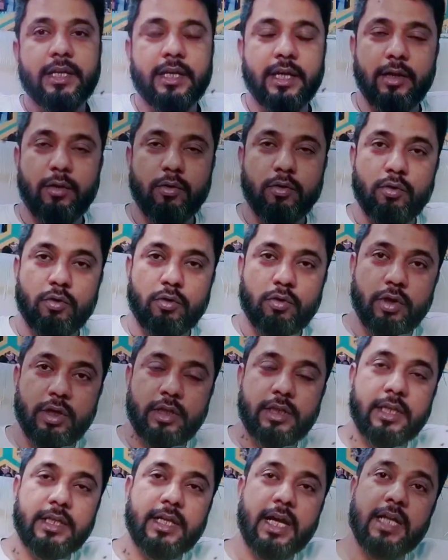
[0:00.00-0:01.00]
कि लोगों को
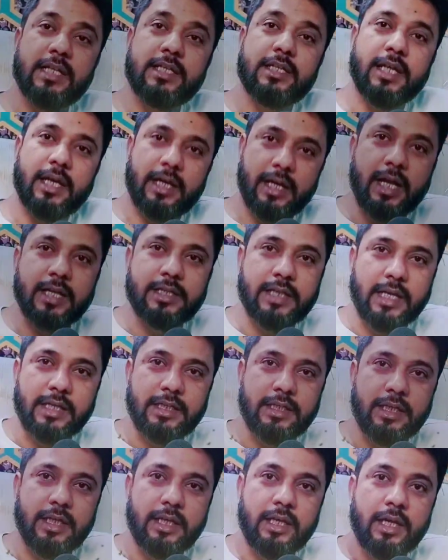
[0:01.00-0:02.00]
एहतजाज करना
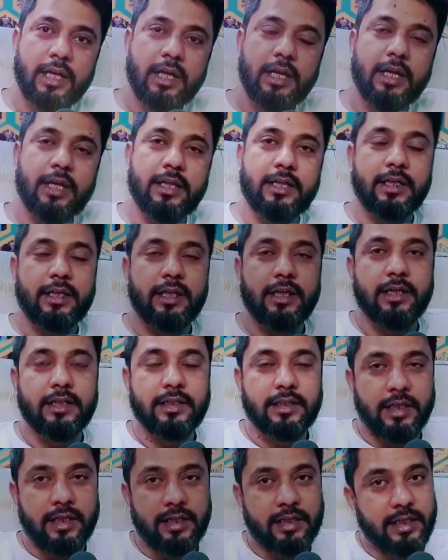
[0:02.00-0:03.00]
चाहिए
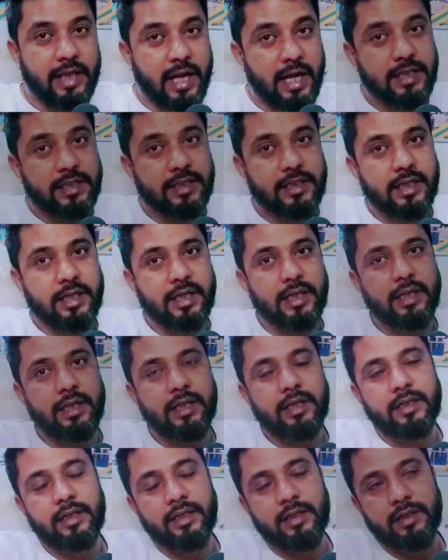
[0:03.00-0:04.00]
एहतजाज के
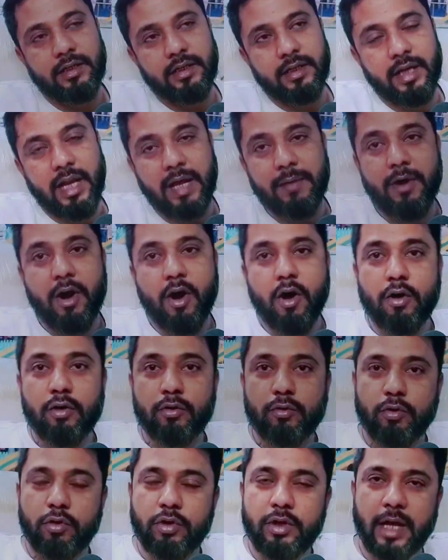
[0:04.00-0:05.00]
अलावा
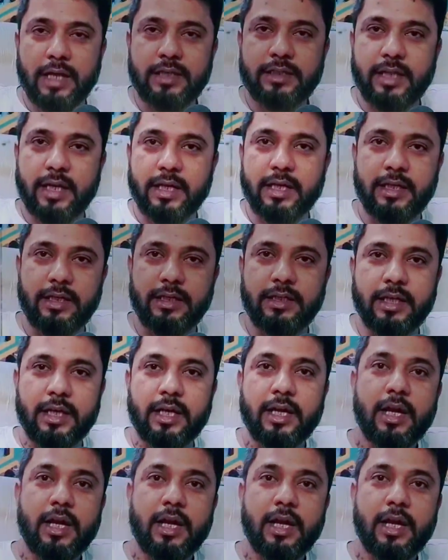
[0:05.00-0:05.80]
और कोई रास्ता नहीं